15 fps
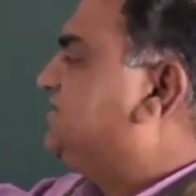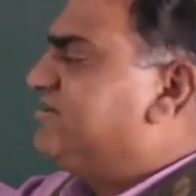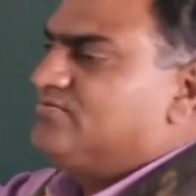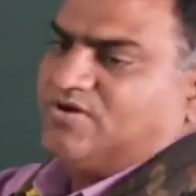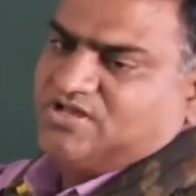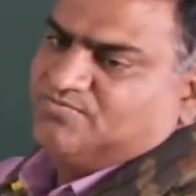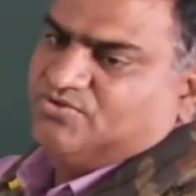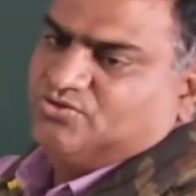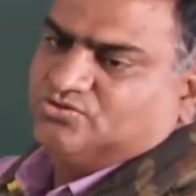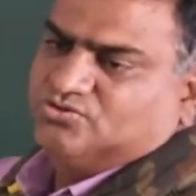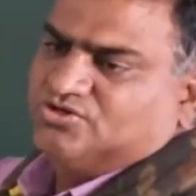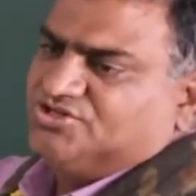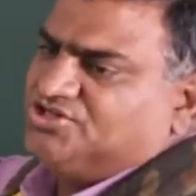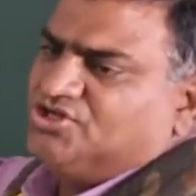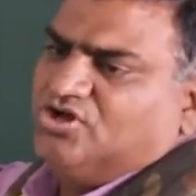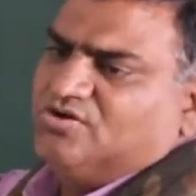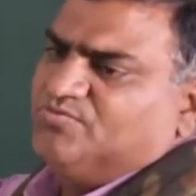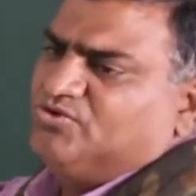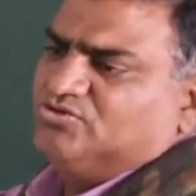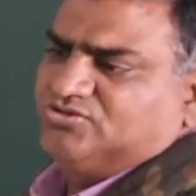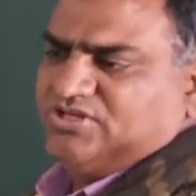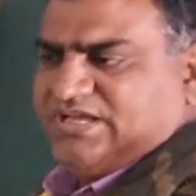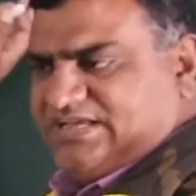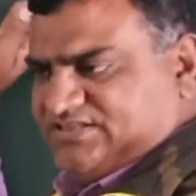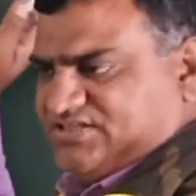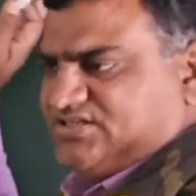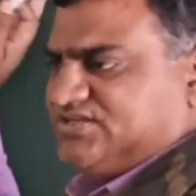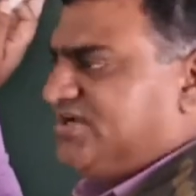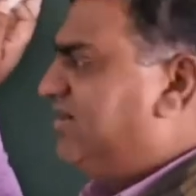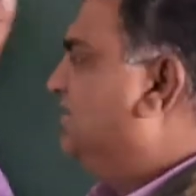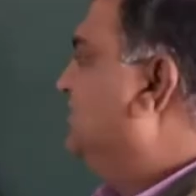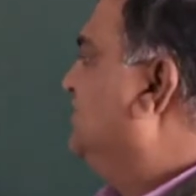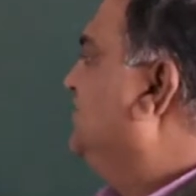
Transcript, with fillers: टी बाई म्यू तो टी और म्यू तो यही चीज़ है